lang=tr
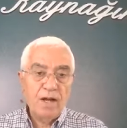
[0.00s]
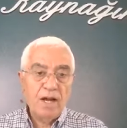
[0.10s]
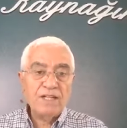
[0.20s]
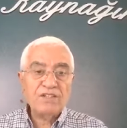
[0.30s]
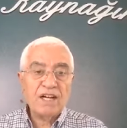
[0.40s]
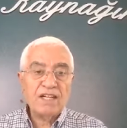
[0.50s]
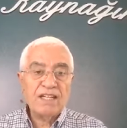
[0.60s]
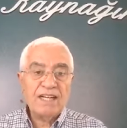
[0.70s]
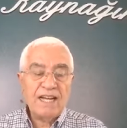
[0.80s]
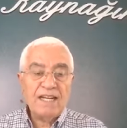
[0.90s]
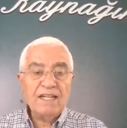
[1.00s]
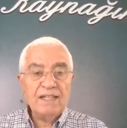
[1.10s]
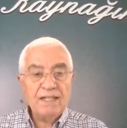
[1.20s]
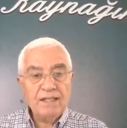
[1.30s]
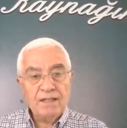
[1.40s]
Ancak
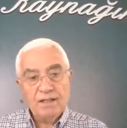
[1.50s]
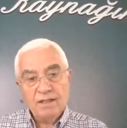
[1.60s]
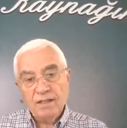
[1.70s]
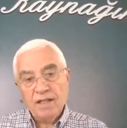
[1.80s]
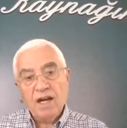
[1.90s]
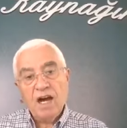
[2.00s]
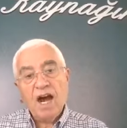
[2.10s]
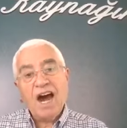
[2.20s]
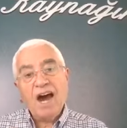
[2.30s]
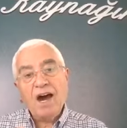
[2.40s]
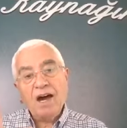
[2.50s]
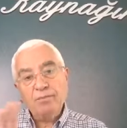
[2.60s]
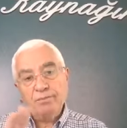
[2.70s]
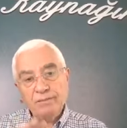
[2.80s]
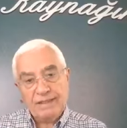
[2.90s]
50
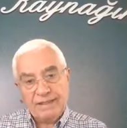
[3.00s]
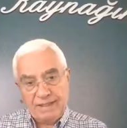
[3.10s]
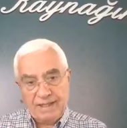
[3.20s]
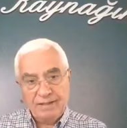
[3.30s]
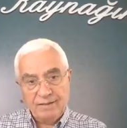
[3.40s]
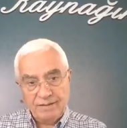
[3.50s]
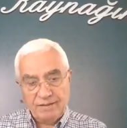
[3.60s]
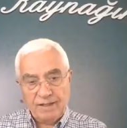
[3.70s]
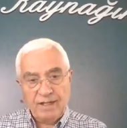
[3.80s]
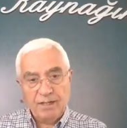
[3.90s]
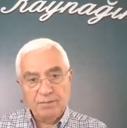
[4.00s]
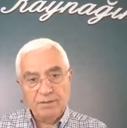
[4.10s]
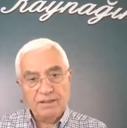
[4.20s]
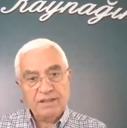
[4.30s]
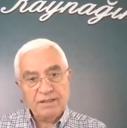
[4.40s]
am diye şey
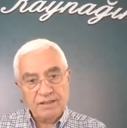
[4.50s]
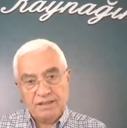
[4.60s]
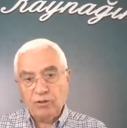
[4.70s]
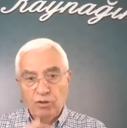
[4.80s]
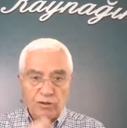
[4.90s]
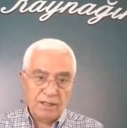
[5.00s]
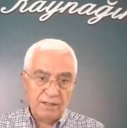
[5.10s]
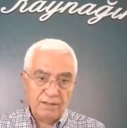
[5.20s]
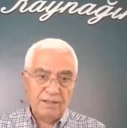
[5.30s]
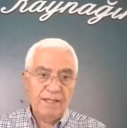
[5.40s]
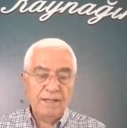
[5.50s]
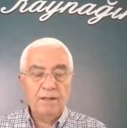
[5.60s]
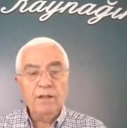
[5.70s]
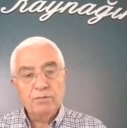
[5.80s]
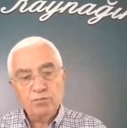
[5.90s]
yapılır. Yıl olarak diye
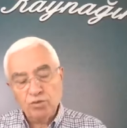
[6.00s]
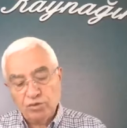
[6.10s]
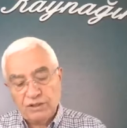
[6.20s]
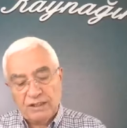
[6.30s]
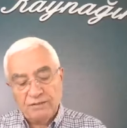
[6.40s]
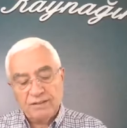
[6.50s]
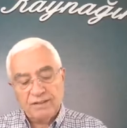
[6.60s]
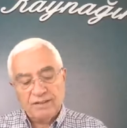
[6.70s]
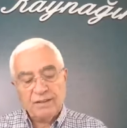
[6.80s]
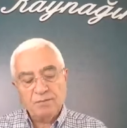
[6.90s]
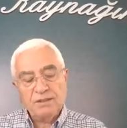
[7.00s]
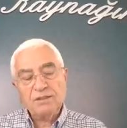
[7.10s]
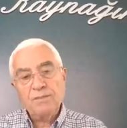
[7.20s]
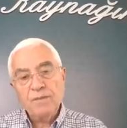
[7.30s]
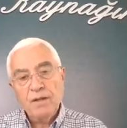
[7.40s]
bunu çeviririz de
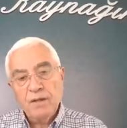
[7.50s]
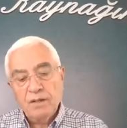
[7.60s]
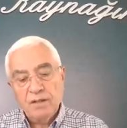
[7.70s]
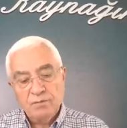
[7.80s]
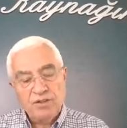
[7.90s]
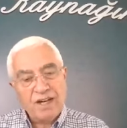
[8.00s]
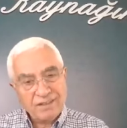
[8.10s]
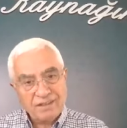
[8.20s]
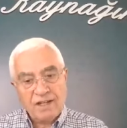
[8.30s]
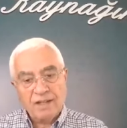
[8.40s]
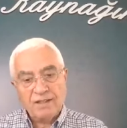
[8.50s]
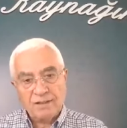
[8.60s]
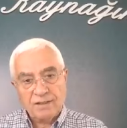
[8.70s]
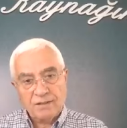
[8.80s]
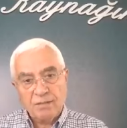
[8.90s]
biz farkını
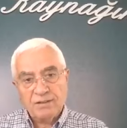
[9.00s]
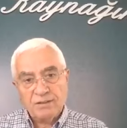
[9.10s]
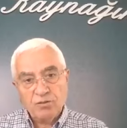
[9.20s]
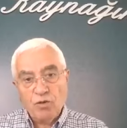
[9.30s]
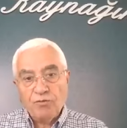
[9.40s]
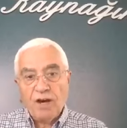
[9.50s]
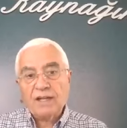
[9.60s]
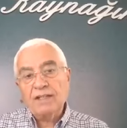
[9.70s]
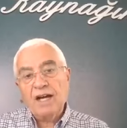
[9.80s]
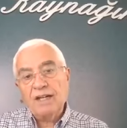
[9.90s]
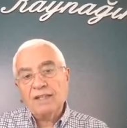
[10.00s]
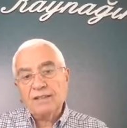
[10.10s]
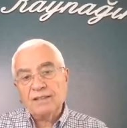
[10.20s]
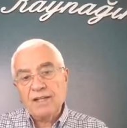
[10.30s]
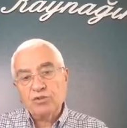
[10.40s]
anlatacağım. O farkı
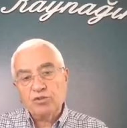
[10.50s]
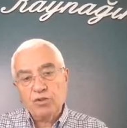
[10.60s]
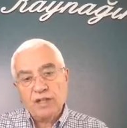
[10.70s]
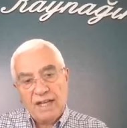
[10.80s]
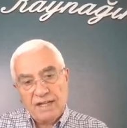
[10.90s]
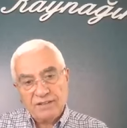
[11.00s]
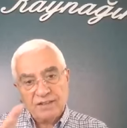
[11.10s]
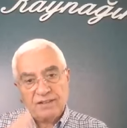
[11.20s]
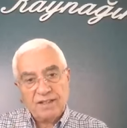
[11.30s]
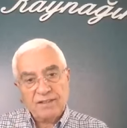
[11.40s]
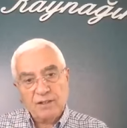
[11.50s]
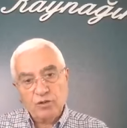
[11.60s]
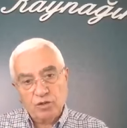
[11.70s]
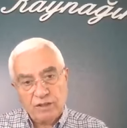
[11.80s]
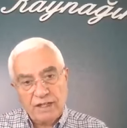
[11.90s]
anladıktan sonra her şey zaten
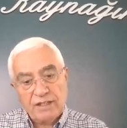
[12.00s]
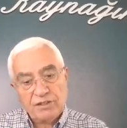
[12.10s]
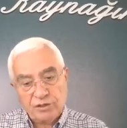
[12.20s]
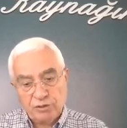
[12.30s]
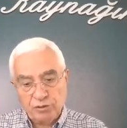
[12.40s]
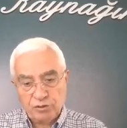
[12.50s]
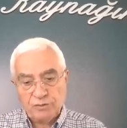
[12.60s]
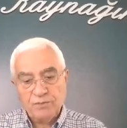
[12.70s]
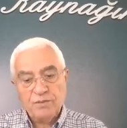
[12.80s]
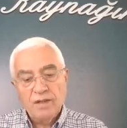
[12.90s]
ortaya çıkıyor.